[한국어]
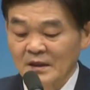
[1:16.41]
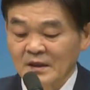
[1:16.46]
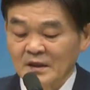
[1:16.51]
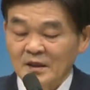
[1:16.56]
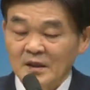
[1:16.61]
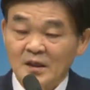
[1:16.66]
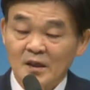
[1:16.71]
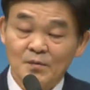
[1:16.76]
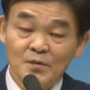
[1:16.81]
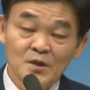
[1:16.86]

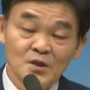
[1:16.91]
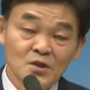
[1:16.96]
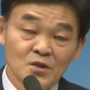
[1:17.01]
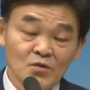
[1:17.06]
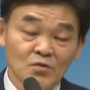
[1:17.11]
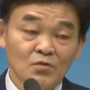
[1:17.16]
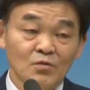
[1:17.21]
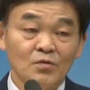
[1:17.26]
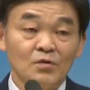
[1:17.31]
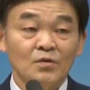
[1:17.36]

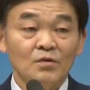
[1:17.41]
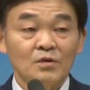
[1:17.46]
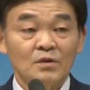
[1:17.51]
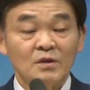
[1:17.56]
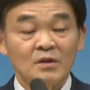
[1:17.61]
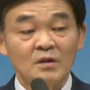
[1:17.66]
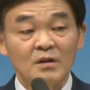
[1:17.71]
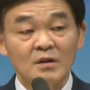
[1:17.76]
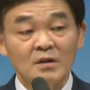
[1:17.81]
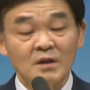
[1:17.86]
그러면서도
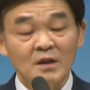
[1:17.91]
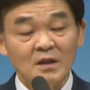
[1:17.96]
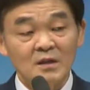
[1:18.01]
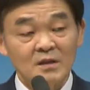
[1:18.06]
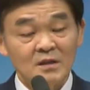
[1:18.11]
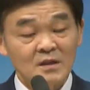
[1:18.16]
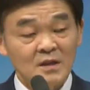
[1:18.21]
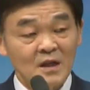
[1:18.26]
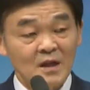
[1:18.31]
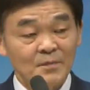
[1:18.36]
털
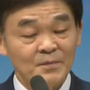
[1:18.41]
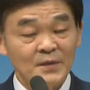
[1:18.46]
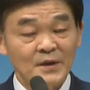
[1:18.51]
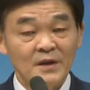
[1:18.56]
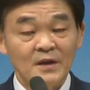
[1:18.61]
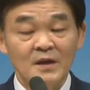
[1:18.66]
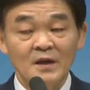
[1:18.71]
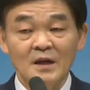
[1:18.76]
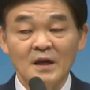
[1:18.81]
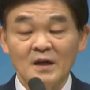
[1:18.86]
깎는 자
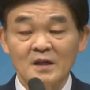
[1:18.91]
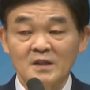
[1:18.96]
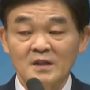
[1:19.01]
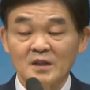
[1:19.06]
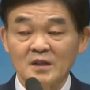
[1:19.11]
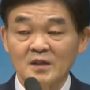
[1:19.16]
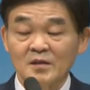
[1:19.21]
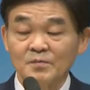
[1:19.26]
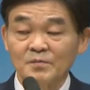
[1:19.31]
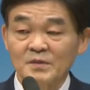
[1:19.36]
앞에
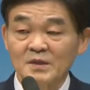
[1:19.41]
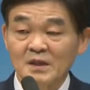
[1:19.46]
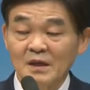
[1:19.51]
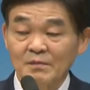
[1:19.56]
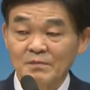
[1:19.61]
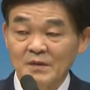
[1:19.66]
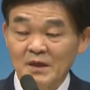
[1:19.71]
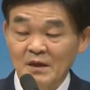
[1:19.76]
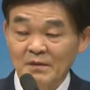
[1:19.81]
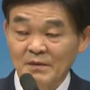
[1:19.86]
양처럼
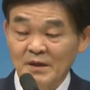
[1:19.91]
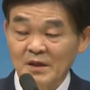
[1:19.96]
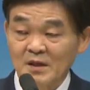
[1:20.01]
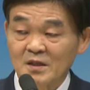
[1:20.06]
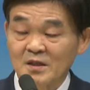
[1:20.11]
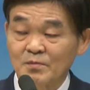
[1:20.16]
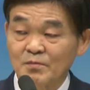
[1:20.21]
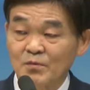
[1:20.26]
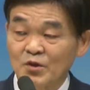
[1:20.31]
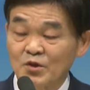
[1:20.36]
잠잠한
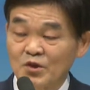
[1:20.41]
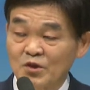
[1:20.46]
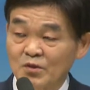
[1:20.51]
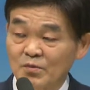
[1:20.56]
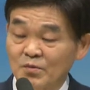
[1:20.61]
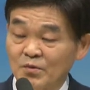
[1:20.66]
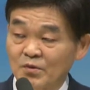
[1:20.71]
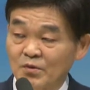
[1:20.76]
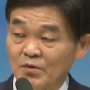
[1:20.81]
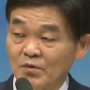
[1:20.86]
그 모습을
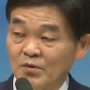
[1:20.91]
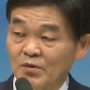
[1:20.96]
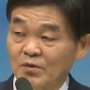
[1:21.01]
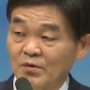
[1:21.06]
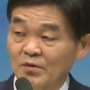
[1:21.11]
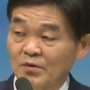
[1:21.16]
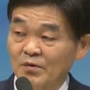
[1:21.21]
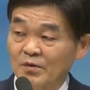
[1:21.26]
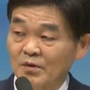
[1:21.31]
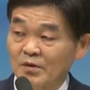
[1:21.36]

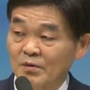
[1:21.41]
보고